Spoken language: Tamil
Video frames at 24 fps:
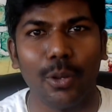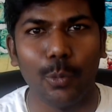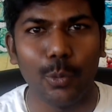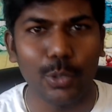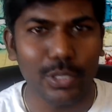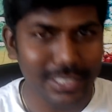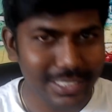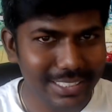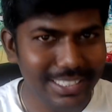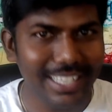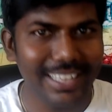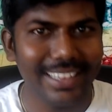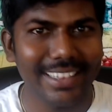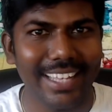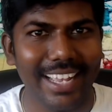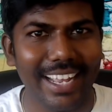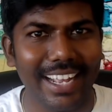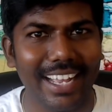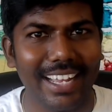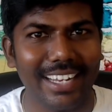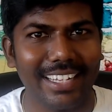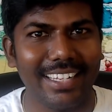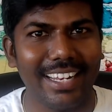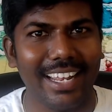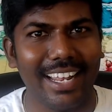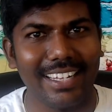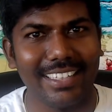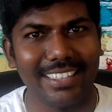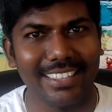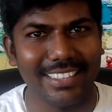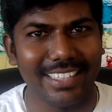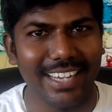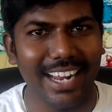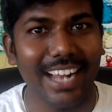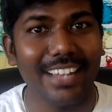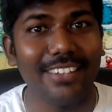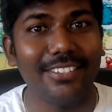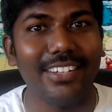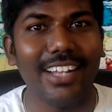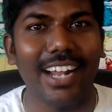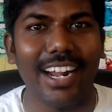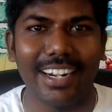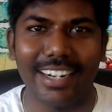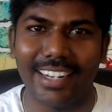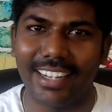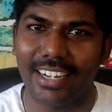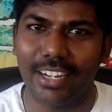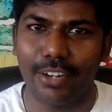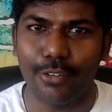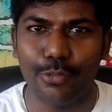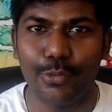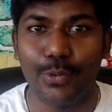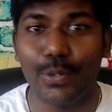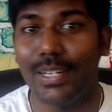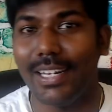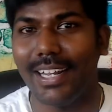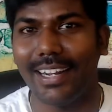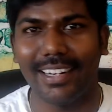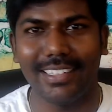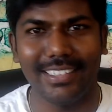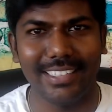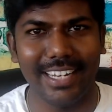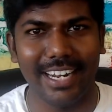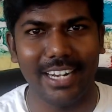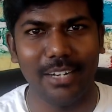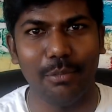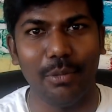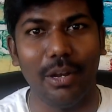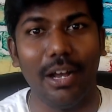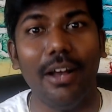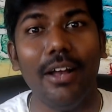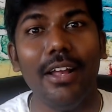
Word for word: ஒரிஜினல் தேங்காய் எண்ணெயாக இருந்ததுன்னா அது வந்து அழகாக ஃபுல்லாக கட்டி ஆகிடுமா